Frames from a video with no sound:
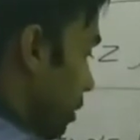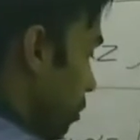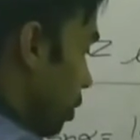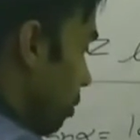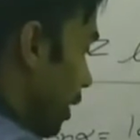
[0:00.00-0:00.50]
वाई
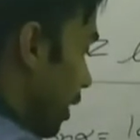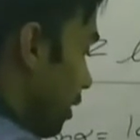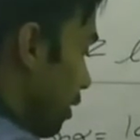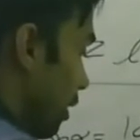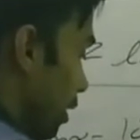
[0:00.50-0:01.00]
मोड बाय
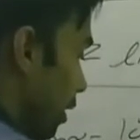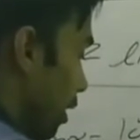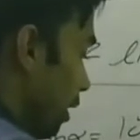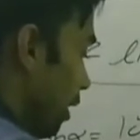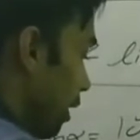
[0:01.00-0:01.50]

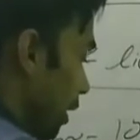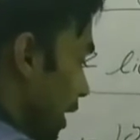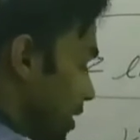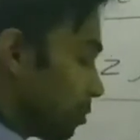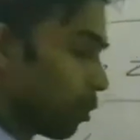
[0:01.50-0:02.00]

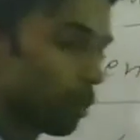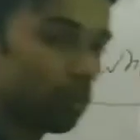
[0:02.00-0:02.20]
एक्स